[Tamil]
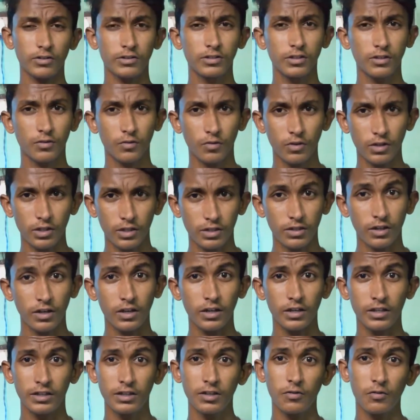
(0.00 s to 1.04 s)
ஆக்சிஜன் ஓஎஸ்
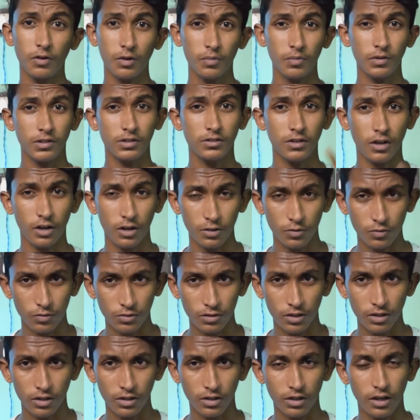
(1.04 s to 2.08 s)
தான் இந்த ஒன் ப்ளஸ் நாலையும்
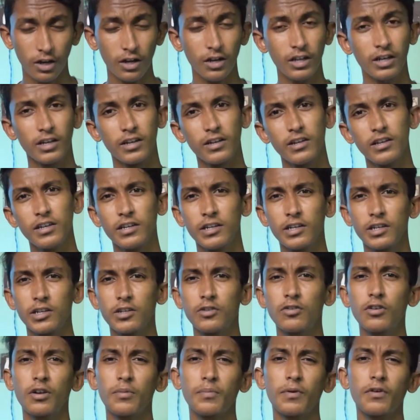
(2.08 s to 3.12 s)
கொடுத்துருக்கிறதுனால
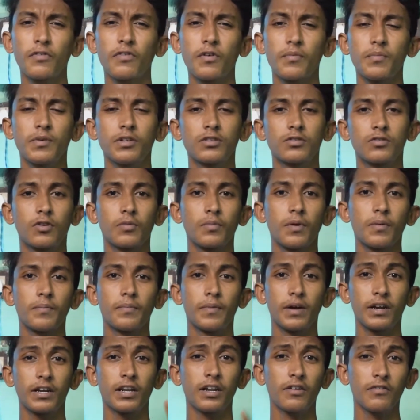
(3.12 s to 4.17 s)
இதோட பர்ஃபார்மன்ஸ் ரொம்ப
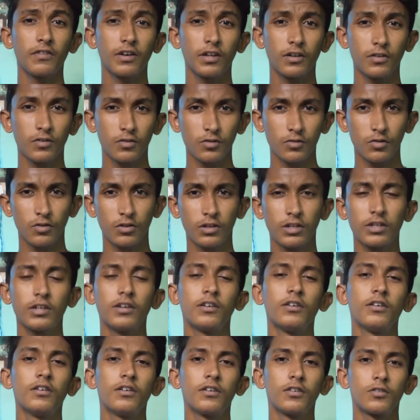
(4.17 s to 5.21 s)
பெட்டராகவே இருக்குன்னு சொல்லிட்டு
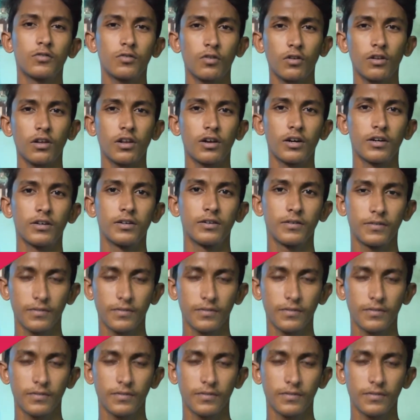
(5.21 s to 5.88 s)
சொல்லலாம்